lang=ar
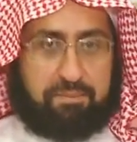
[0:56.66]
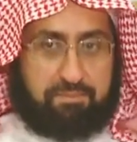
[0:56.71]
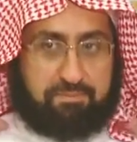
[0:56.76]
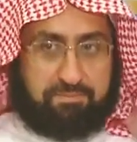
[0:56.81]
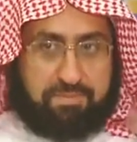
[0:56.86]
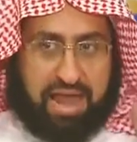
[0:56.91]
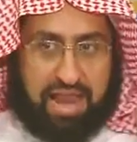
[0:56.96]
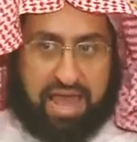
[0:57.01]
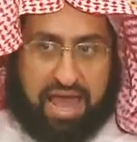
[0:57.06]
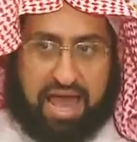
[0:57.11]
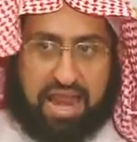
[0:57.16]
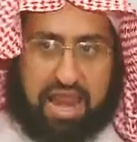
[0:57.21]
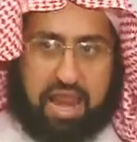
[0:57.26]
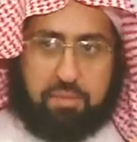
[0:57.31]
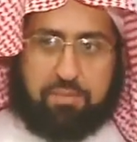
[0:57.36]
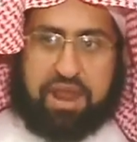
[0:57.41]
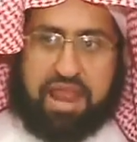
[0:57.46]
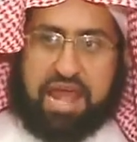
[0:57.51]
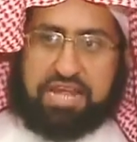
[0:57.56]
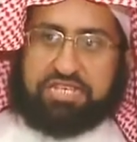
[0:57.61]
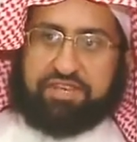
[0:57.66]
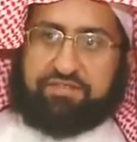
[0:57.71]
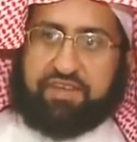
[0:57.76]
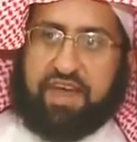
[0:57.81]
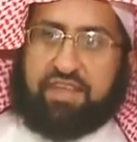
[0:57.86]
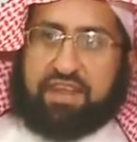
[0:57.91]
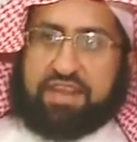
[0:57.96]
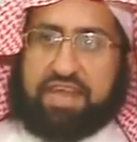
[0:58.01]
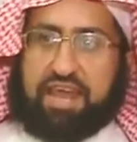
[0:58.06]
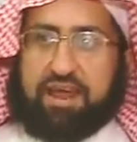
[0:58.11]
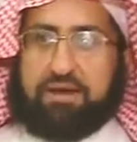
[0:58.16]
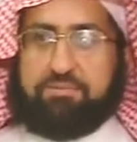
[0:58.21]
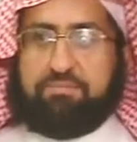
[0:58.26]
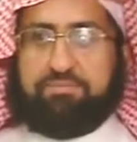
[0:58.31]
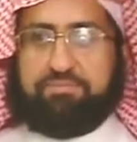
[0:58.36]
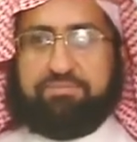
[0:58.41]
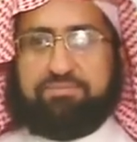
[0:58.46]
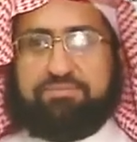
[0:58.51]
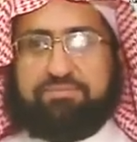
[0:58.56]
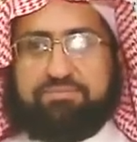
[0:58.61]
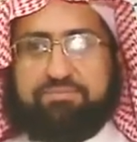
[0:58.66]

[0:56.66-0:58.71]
ما الخلل المنهجي في هذا الكلام؟